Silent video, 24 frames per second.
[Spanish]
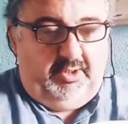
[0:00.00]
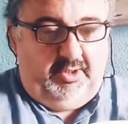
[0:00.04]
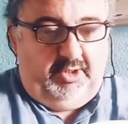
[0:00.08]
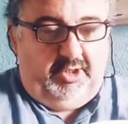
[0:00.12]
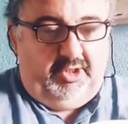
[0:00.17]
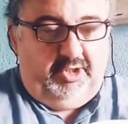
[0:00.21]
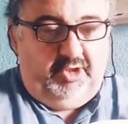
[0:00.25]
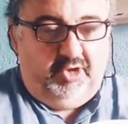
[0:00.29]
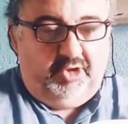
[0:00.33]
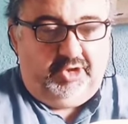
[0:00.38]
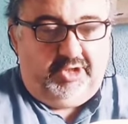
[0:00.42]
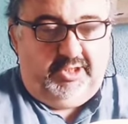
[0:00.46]

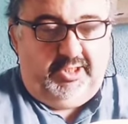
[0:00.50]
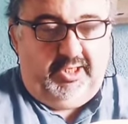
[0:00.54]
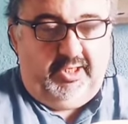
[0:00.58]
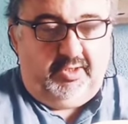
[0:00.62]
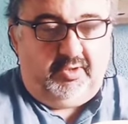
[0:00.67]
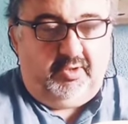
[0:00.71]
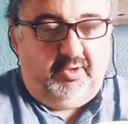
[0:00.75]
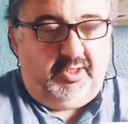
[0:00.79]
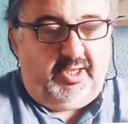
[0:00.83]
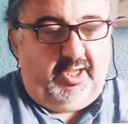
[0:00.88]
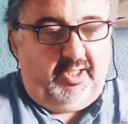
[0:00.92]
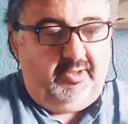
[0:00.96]
y no tenía
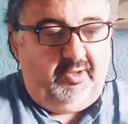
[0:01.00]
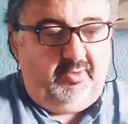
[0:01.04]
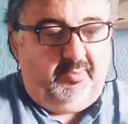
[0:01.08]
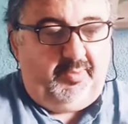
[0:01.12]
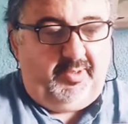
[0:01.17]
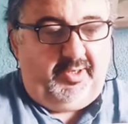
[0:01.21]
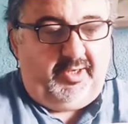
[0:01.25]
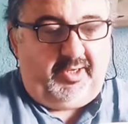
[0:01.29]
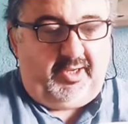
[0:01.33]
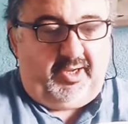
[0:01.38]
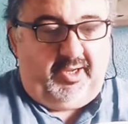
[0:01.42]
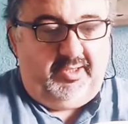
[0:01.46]
colgado el
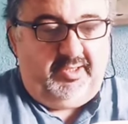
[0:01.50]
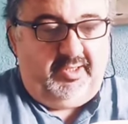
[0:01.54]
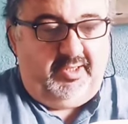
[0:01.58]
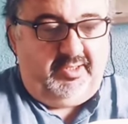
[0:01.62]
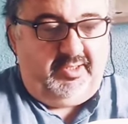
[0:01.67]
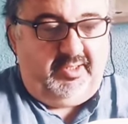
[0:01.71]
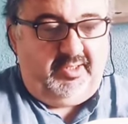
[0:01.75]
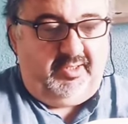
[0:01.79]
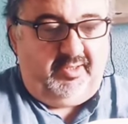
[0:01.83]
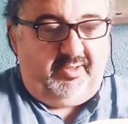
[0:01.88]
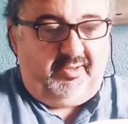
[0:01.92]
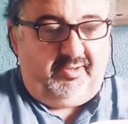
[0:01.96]
paracaídas
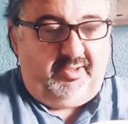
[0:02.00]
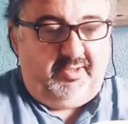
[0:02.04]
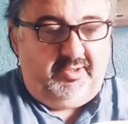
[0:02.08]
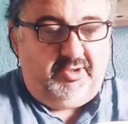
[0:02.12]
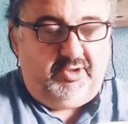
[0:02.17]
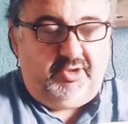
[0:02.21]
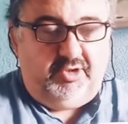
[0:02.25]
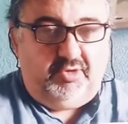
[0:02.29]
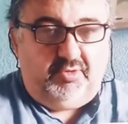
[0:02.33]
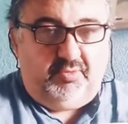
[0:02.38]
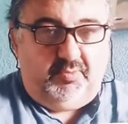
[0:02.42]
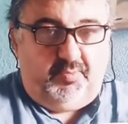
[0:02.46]
de
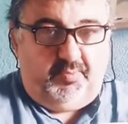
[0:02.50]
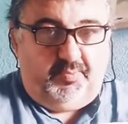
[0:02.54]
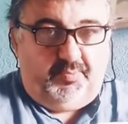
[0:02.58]
descenso.